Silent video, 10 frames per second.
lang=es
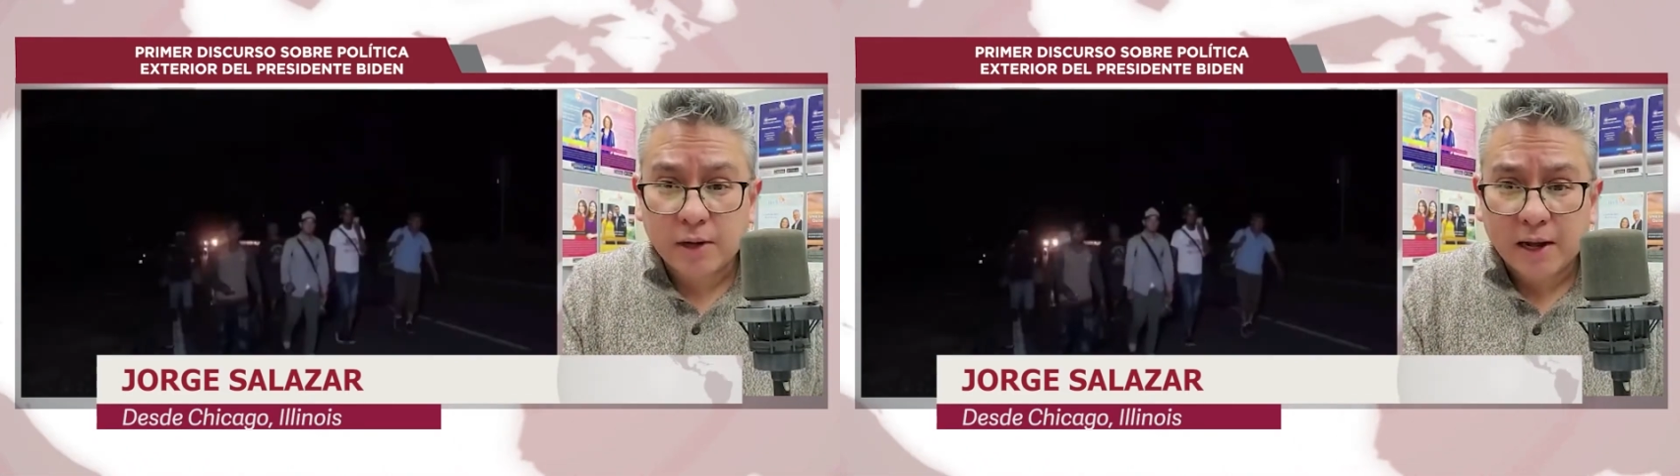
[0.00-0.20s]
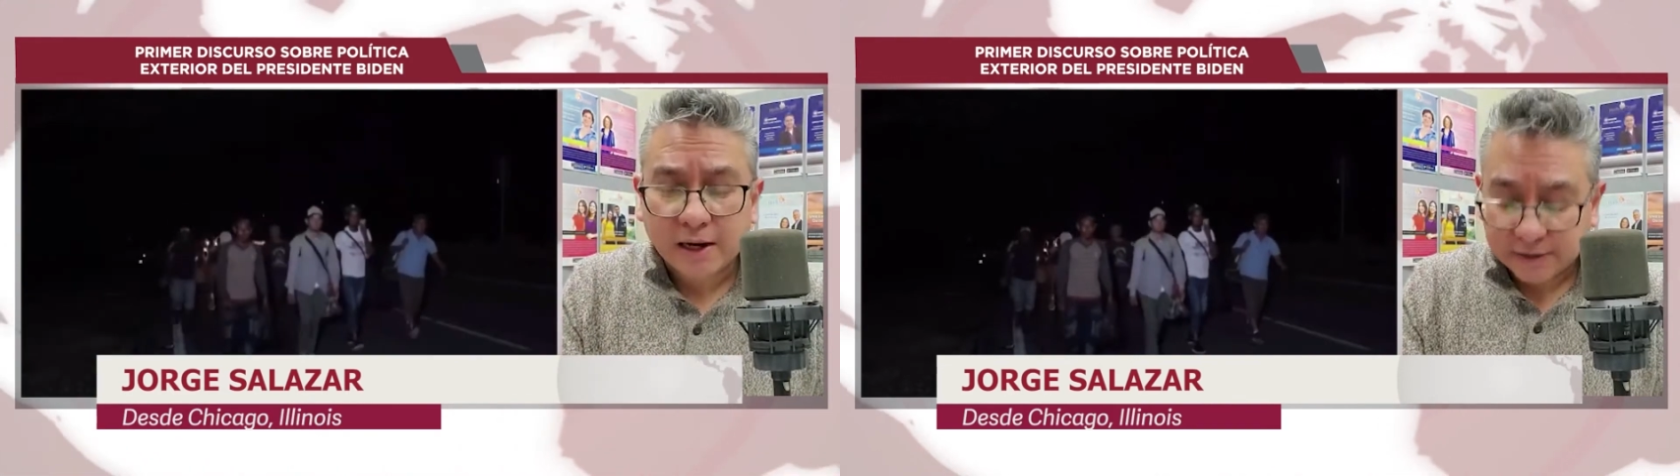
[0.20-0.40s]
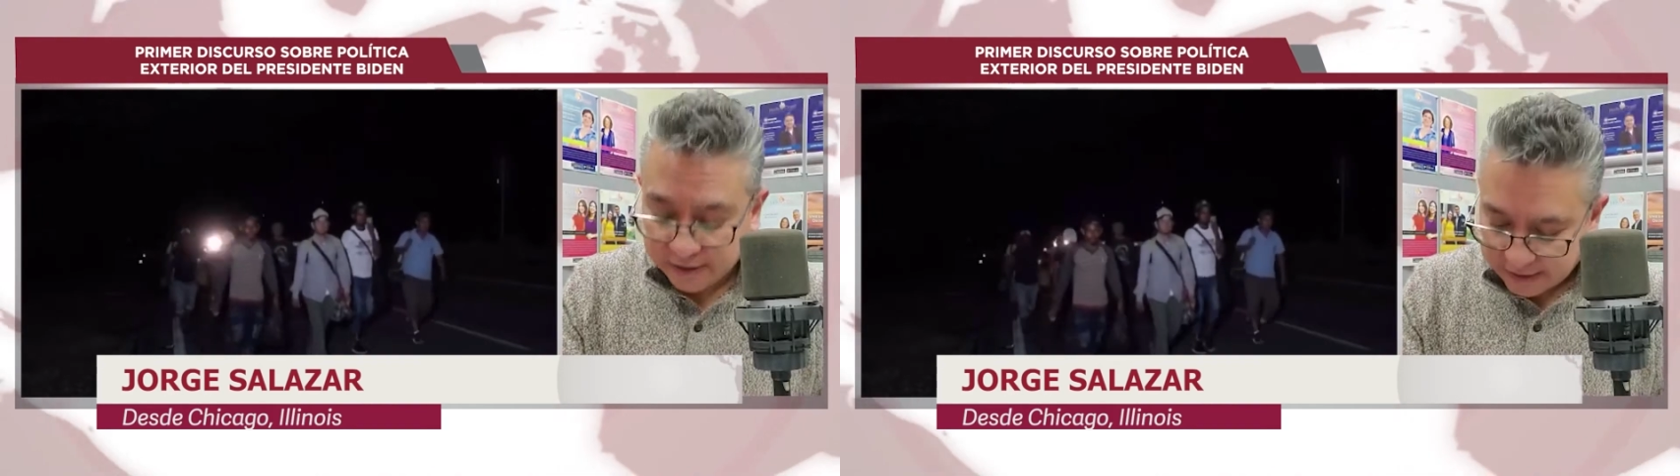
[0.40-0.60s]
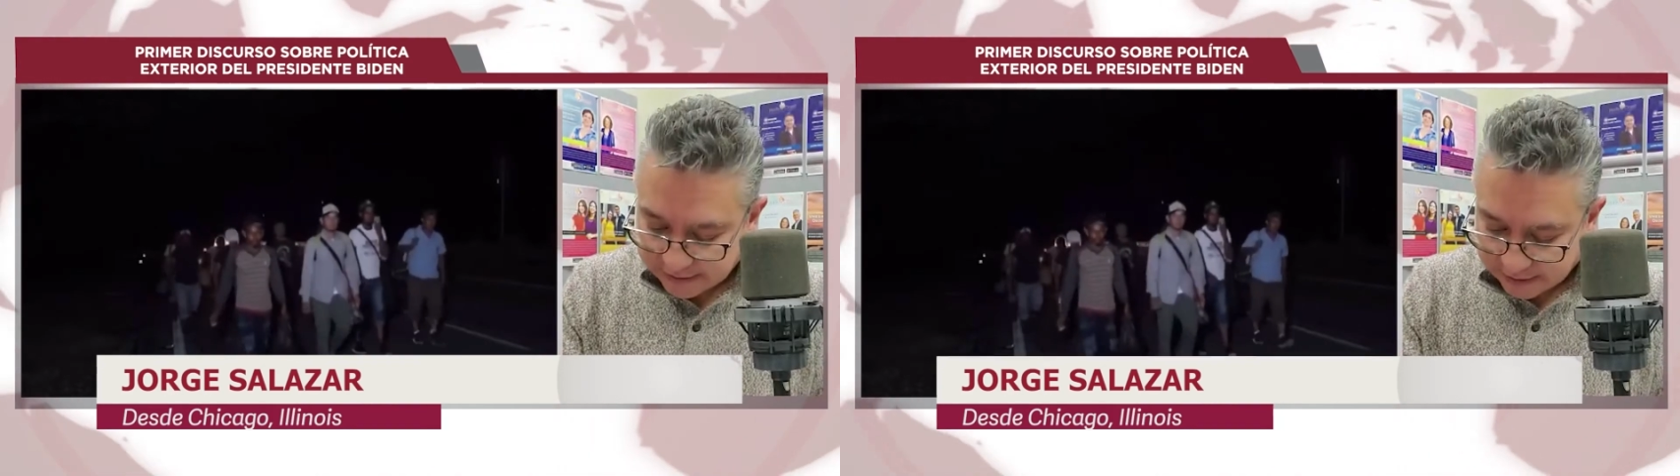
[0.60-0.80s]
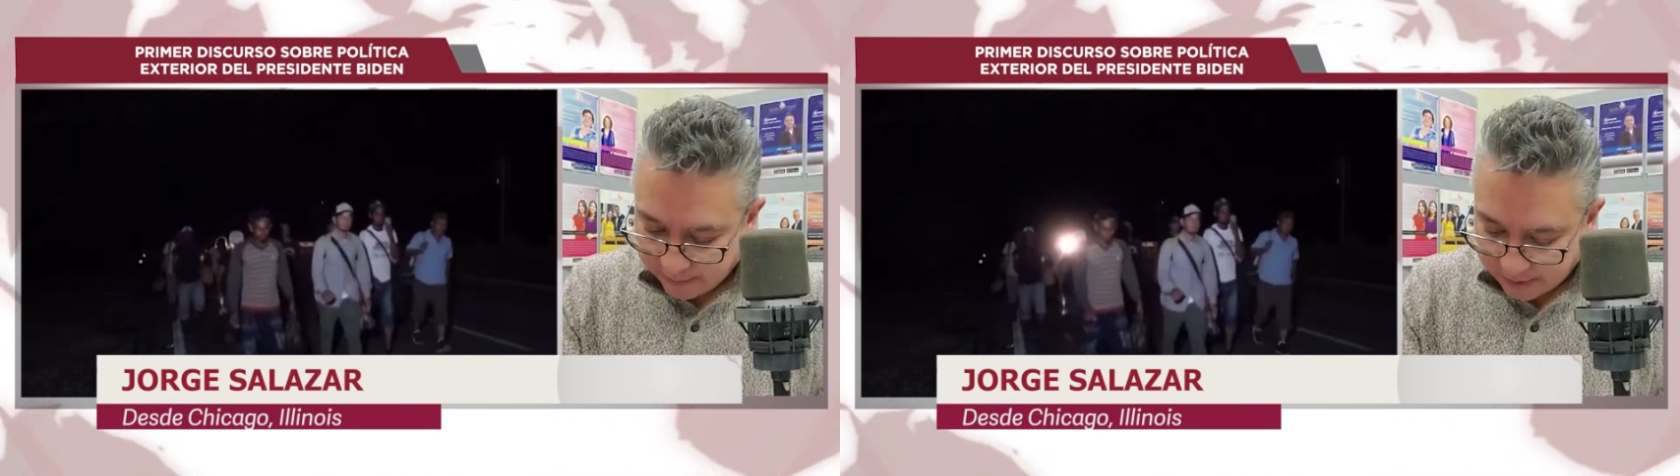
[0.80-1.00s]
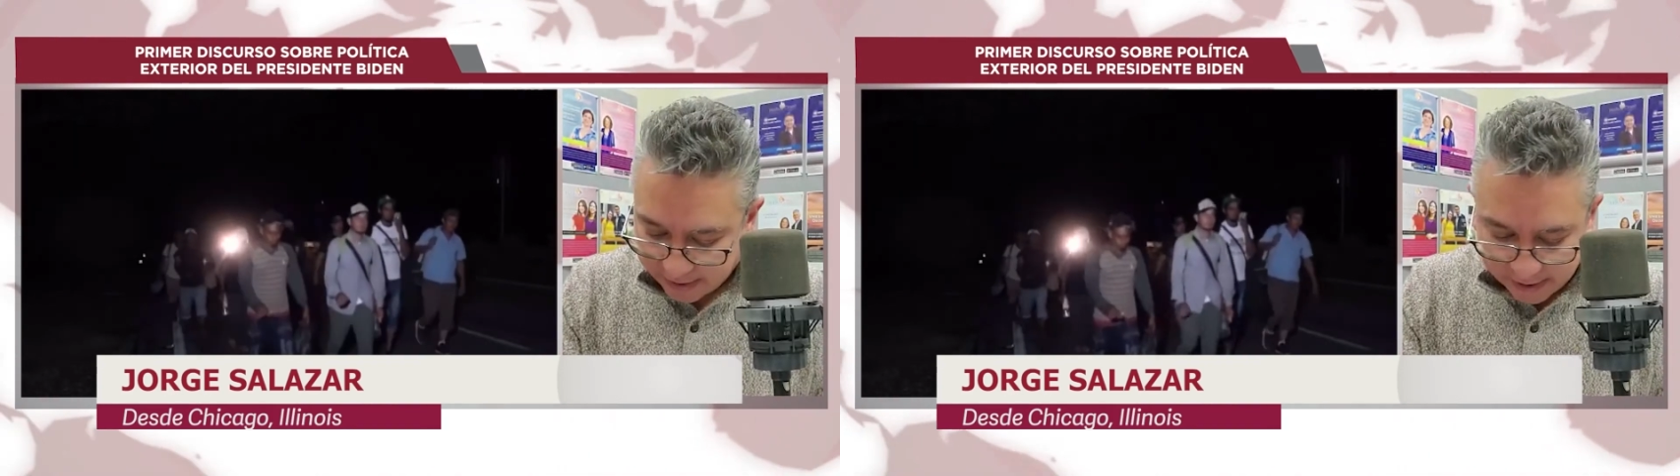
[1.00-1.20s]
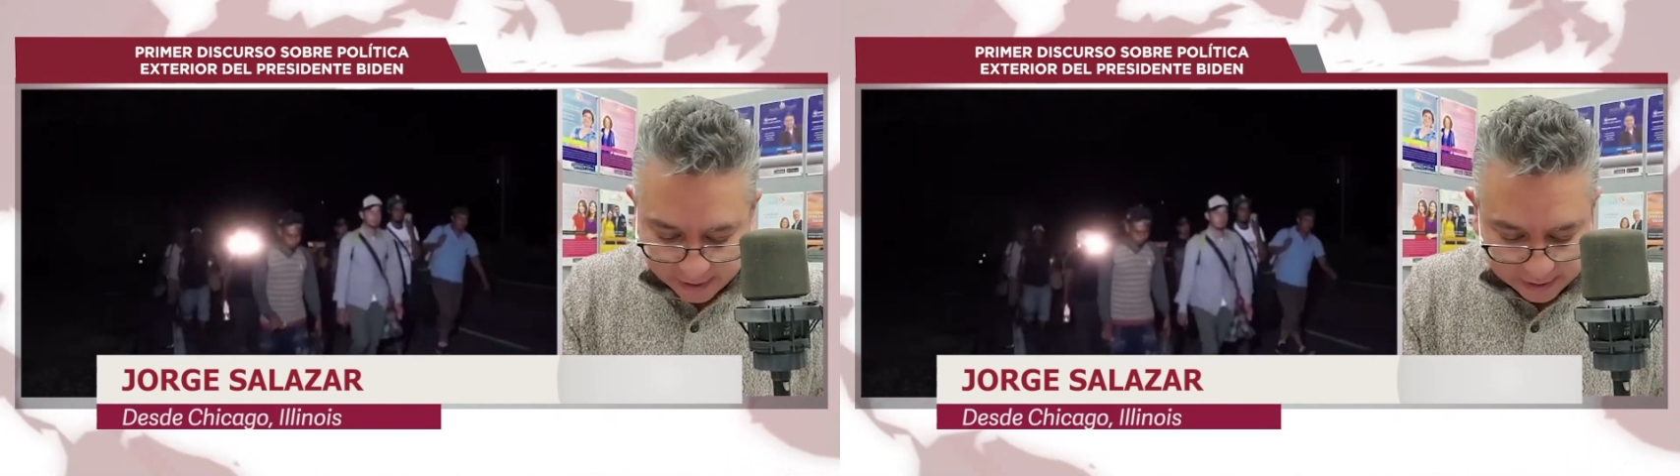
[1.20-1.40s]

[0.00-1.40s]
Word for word: la cantidad de esta manera.